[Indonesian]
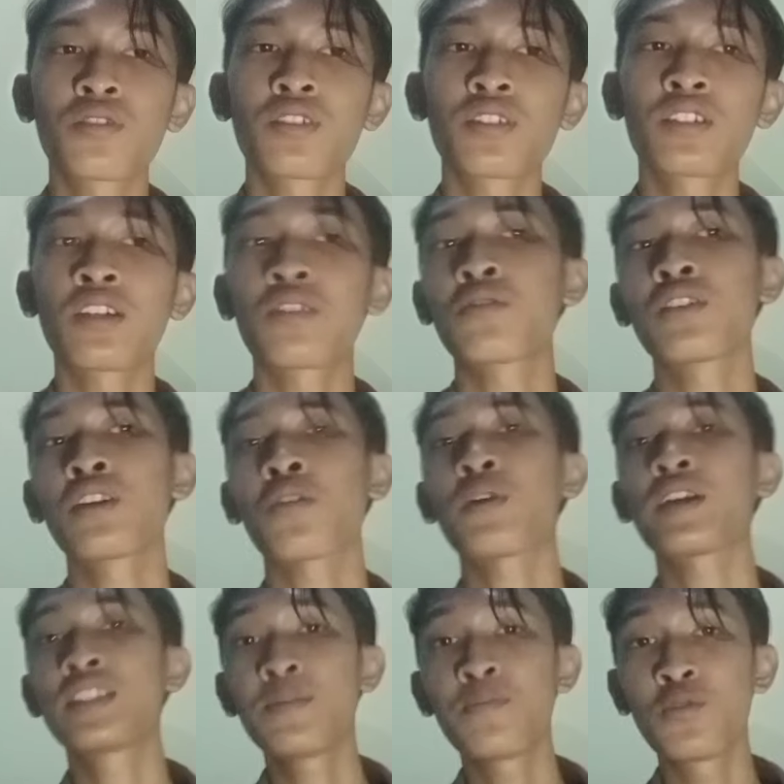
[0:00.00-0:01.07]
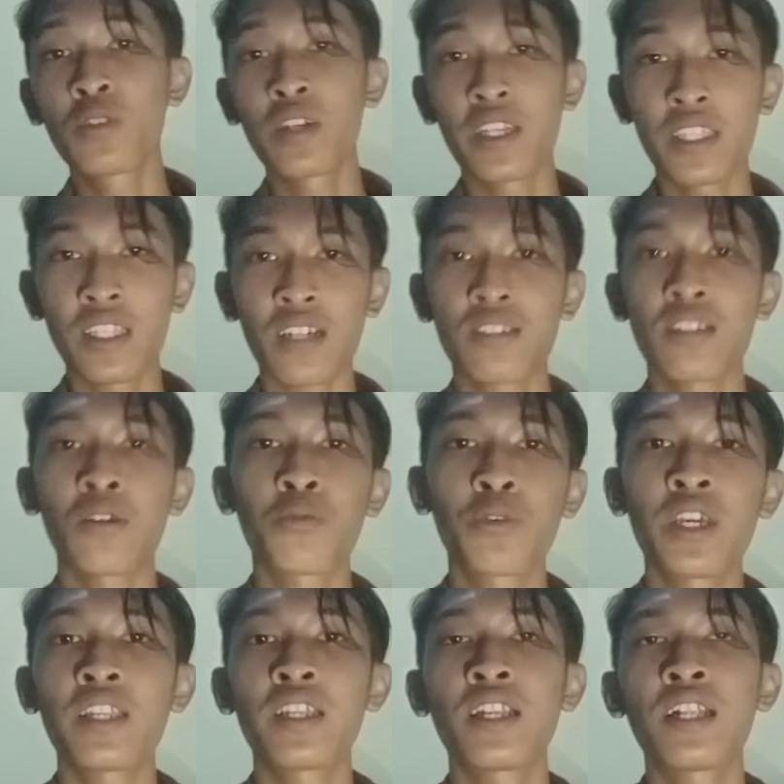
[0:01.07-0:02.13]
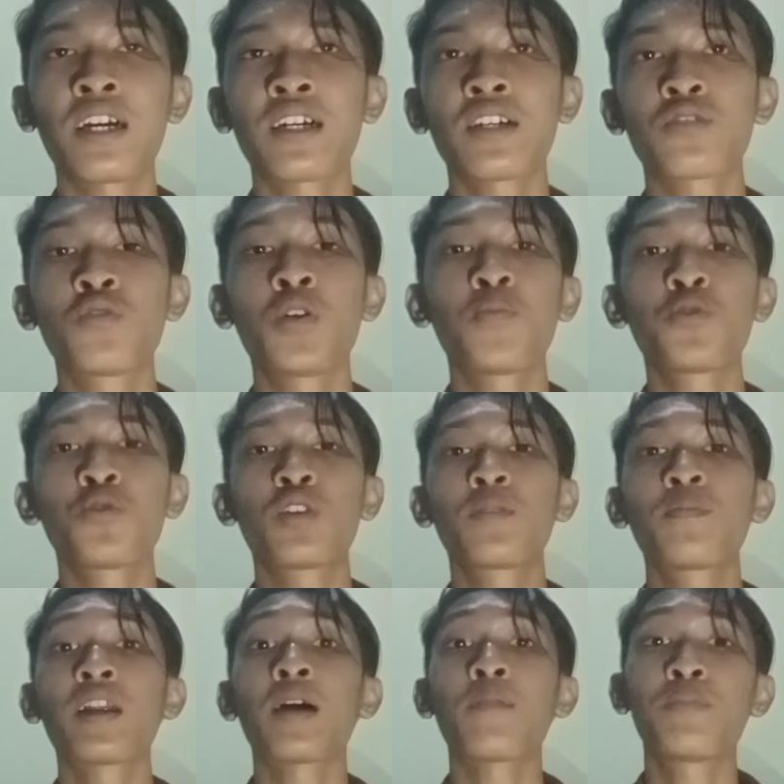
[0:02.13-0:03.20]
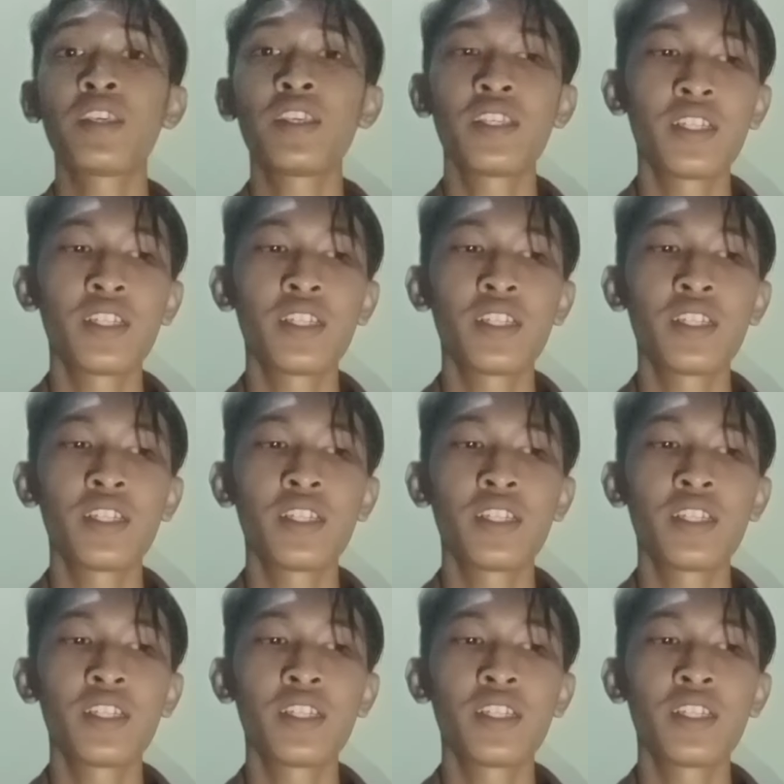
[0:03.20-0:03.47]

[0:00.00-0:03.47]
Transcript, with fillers: dan yang wajib juga kita ketahui adalah 25 nabi